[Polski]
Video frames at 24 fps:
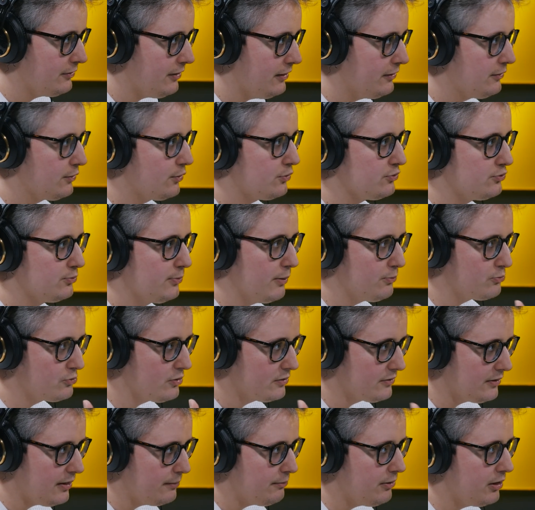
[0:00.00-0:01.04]
ale rozumiem,
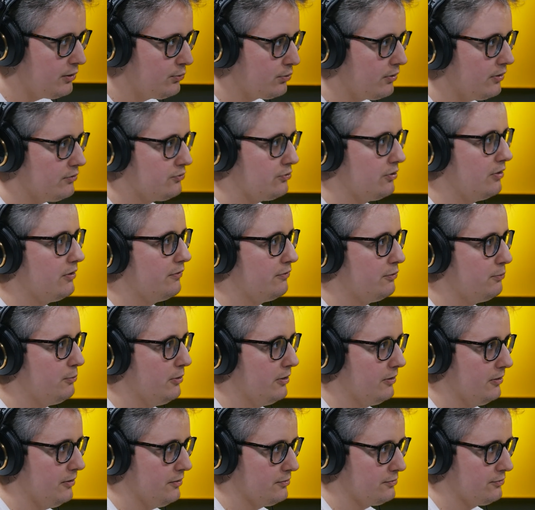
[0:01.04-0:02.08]
że tam akurat się nie
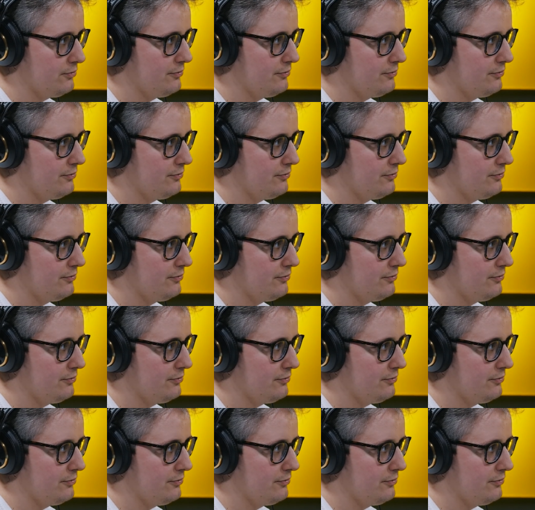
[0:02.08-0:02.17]
wybiera.